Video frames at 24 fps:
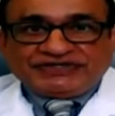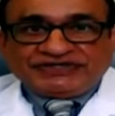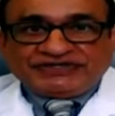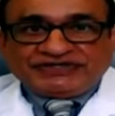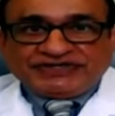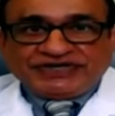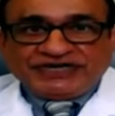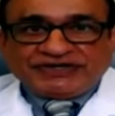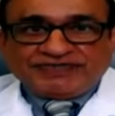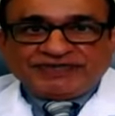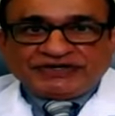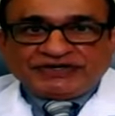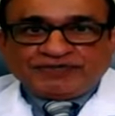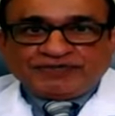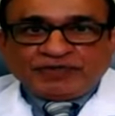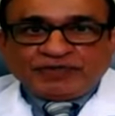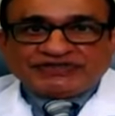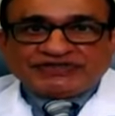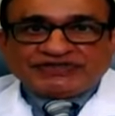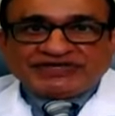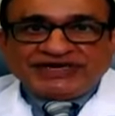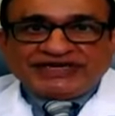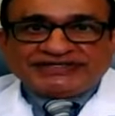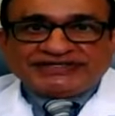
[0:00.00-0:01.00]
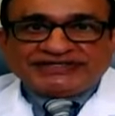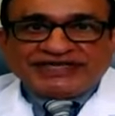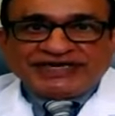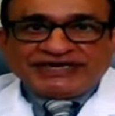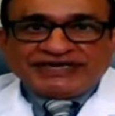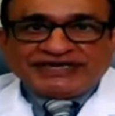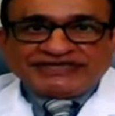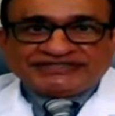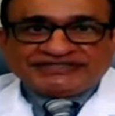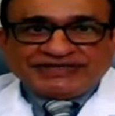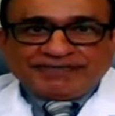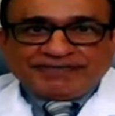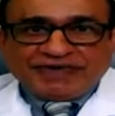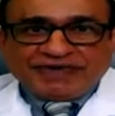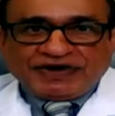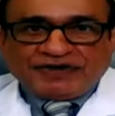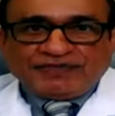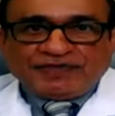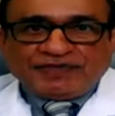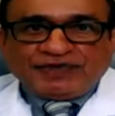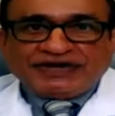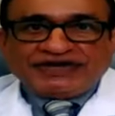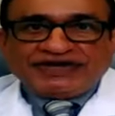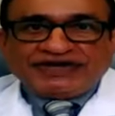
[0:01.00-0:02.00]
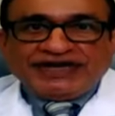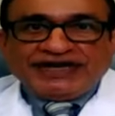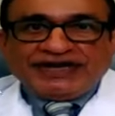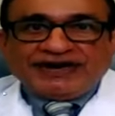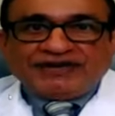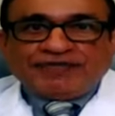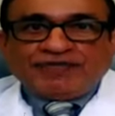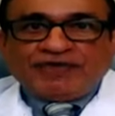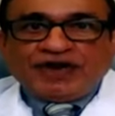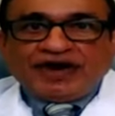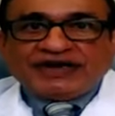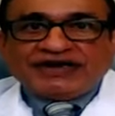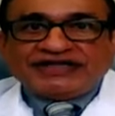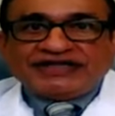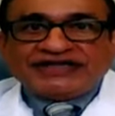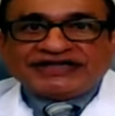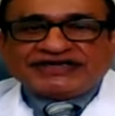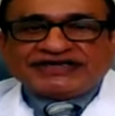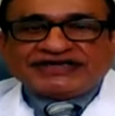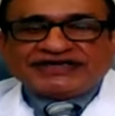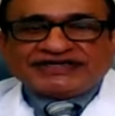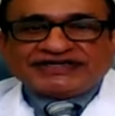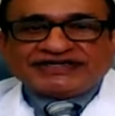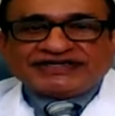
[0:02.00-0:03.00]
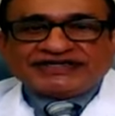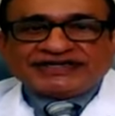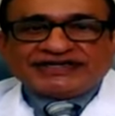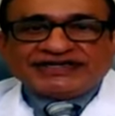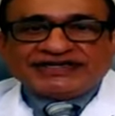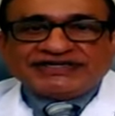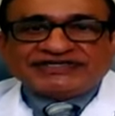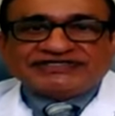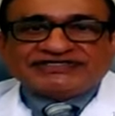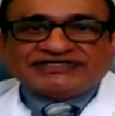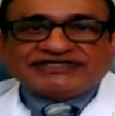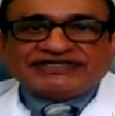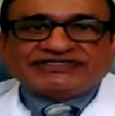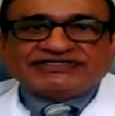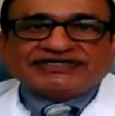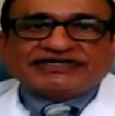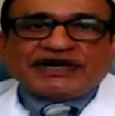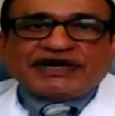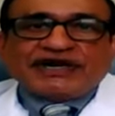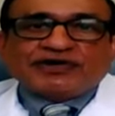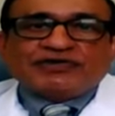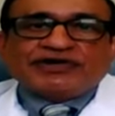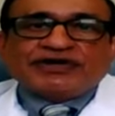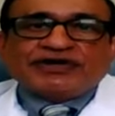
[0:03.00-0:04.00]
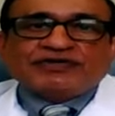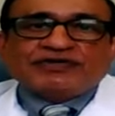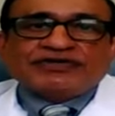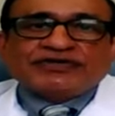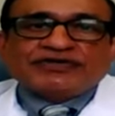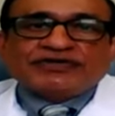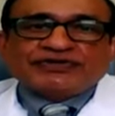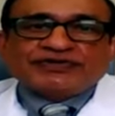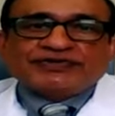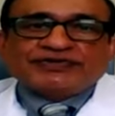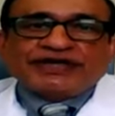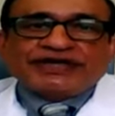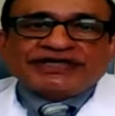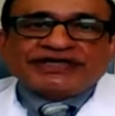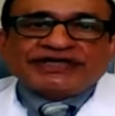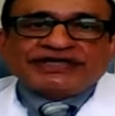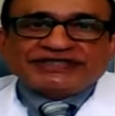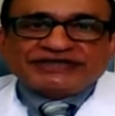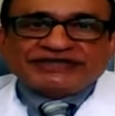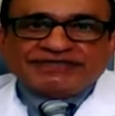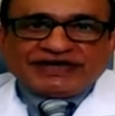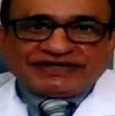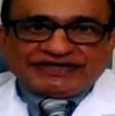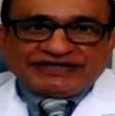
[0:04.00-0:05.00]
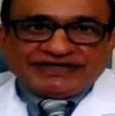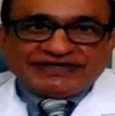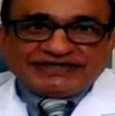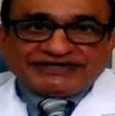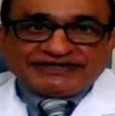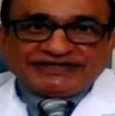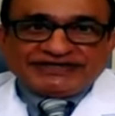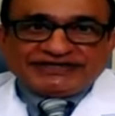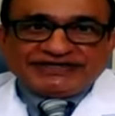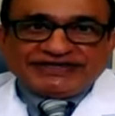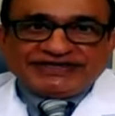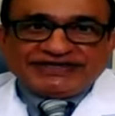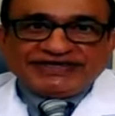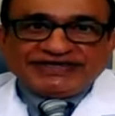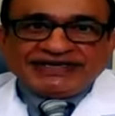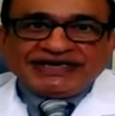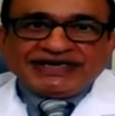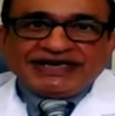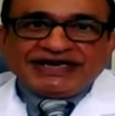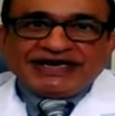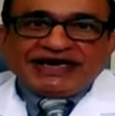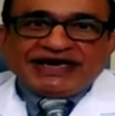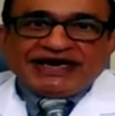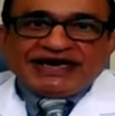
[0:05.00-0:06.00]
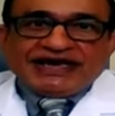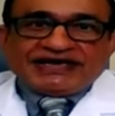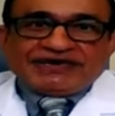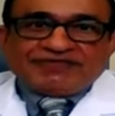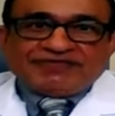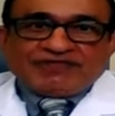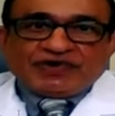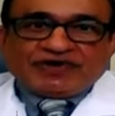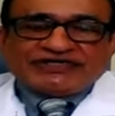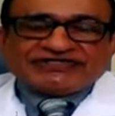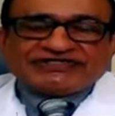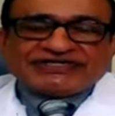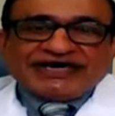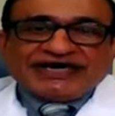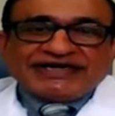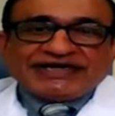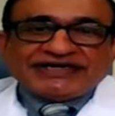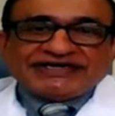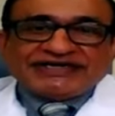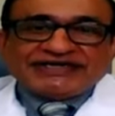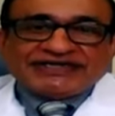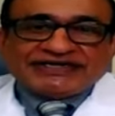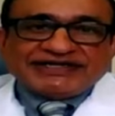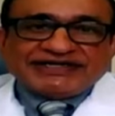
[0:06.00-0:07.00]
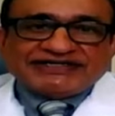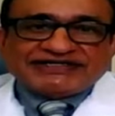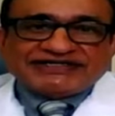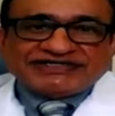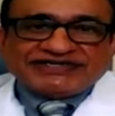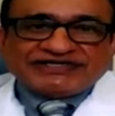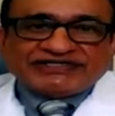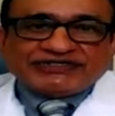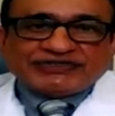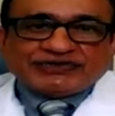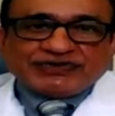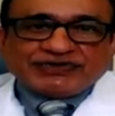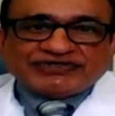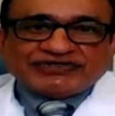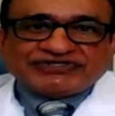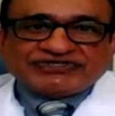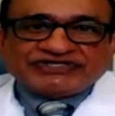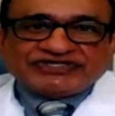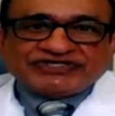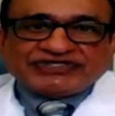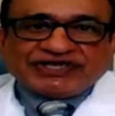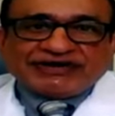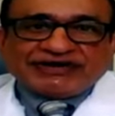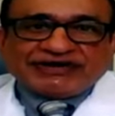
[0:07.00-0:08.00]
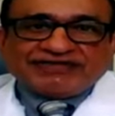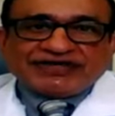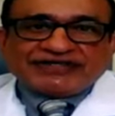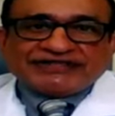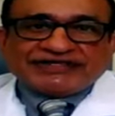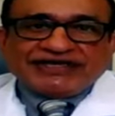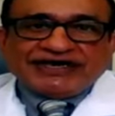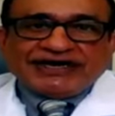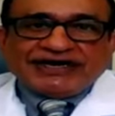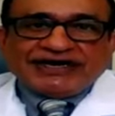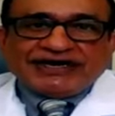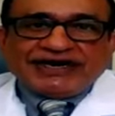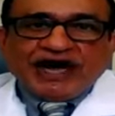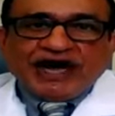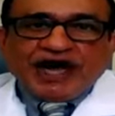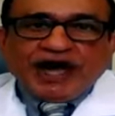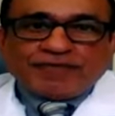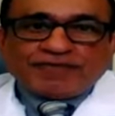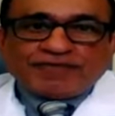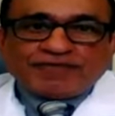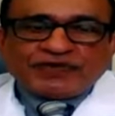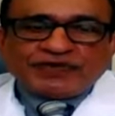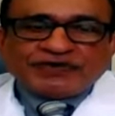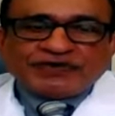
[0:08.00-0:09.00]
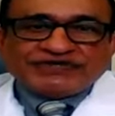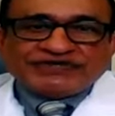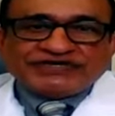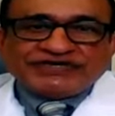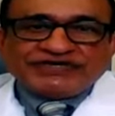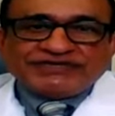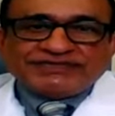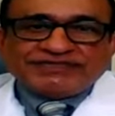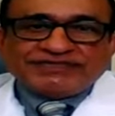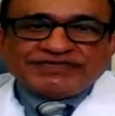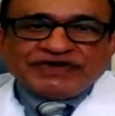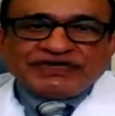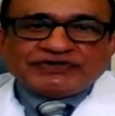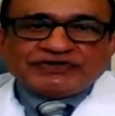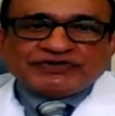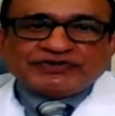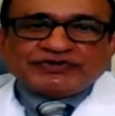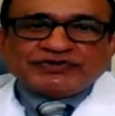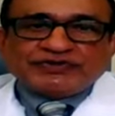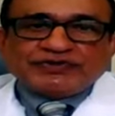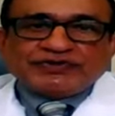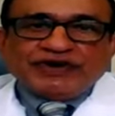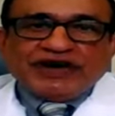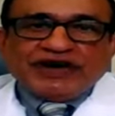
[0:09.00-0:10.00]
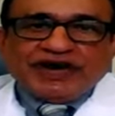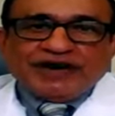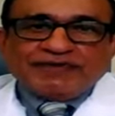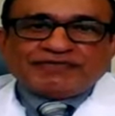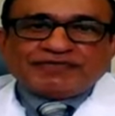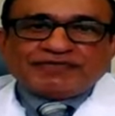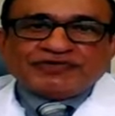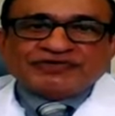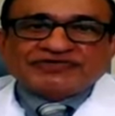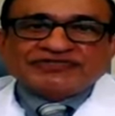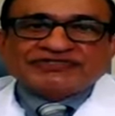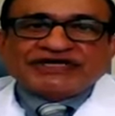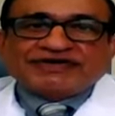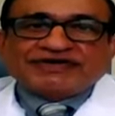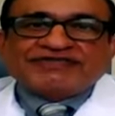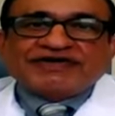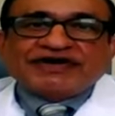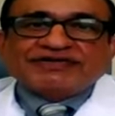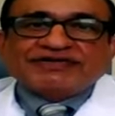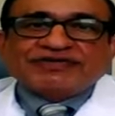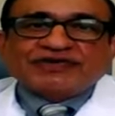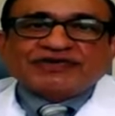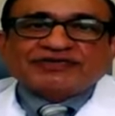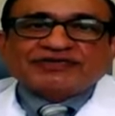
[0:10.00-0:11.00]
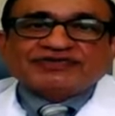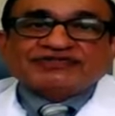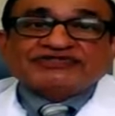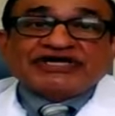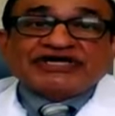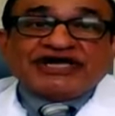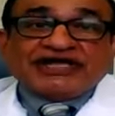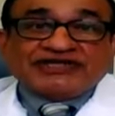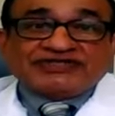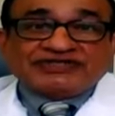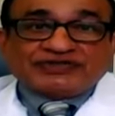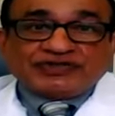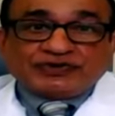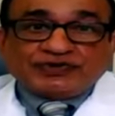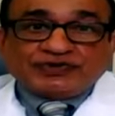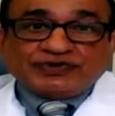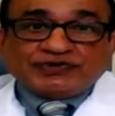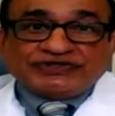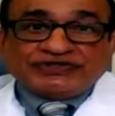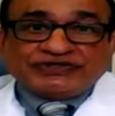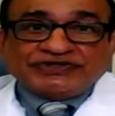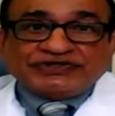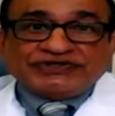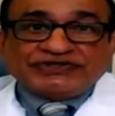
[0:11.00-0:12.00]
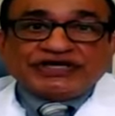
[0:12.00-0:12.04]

ట్రీట్మెంట్ పూర్తిగా దాన్ని చంపకపోయినా వాళ్ళు ఈ క్రిటికల్ స్టేజ్కి రాకుండా ఉండటం అనేది మన క్రైటీరియా ఒకసారి క్రిటికల్ స్టేజ్కి వచ్చిన తర్వాత అప్పుడు ట్రీట్మెంటు అప్పుడు సర్వైవల్ చాలా తక్కువ